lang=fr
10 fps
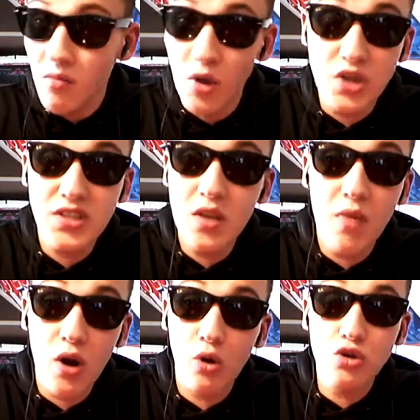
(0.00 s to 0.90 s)
Moïskine,
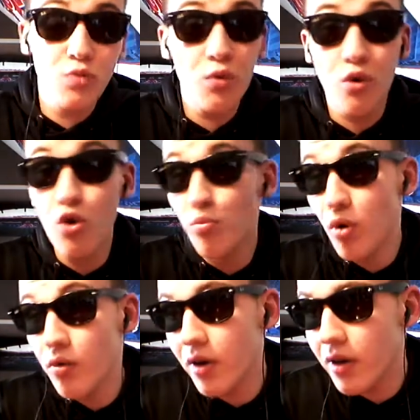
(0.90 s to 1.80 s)
malheureusement, bon, le
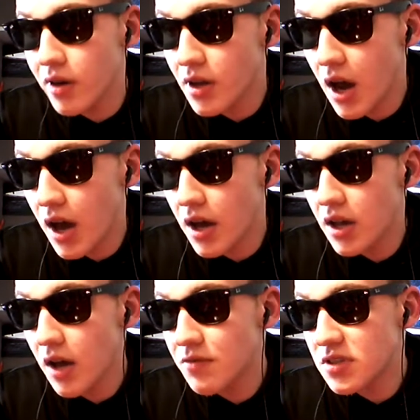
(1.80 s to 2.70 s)
pauvre, euh, il a,
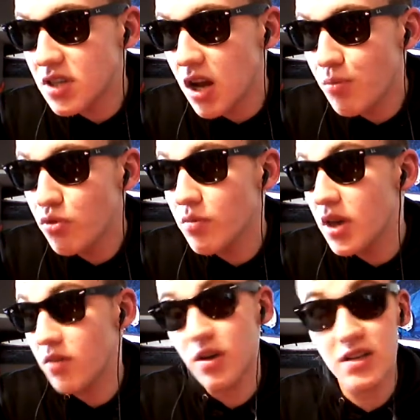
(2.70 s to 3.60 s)
il a fait ce qu'il a pu,
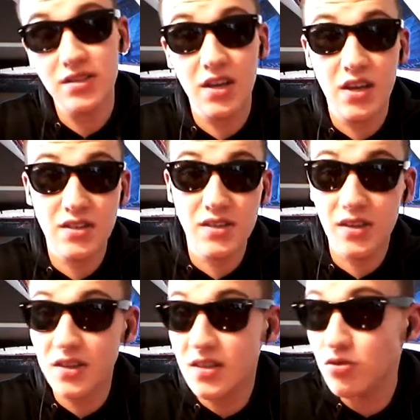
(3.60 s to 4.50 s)
mais voilà, c'est
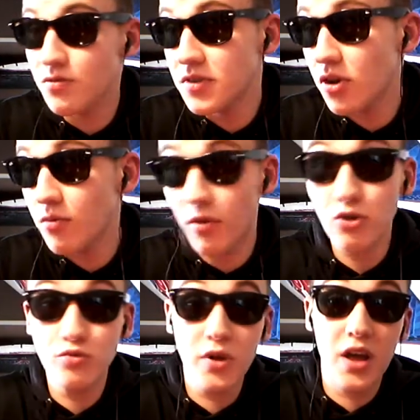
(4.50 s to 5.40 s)
très insuffisant.
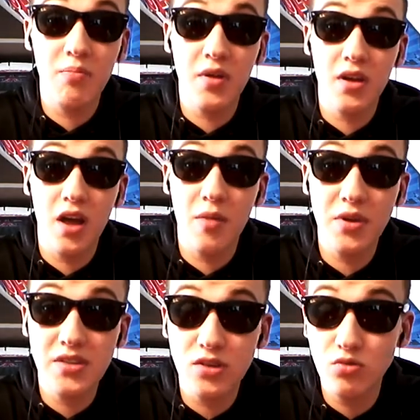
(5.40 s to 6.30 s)
Franchement, la, la
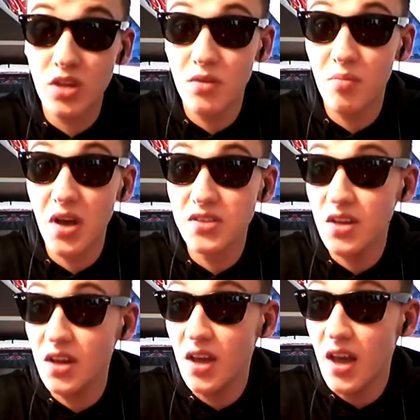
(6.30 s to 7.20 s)
prestation des
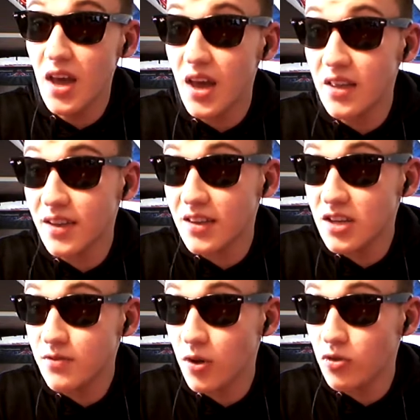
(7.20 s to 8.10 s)
Parisiens est, très
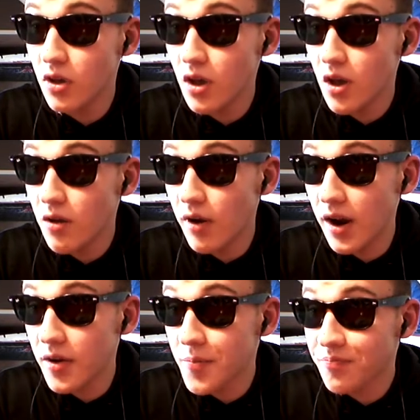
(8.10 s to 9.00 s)
décevante.
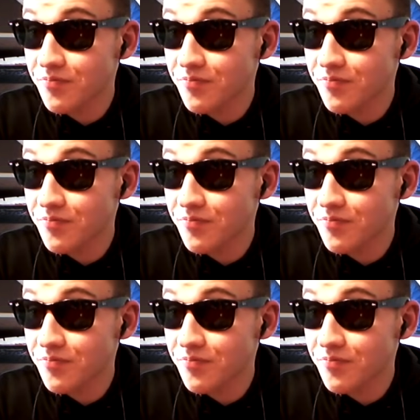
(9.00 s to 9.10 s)
Voilà.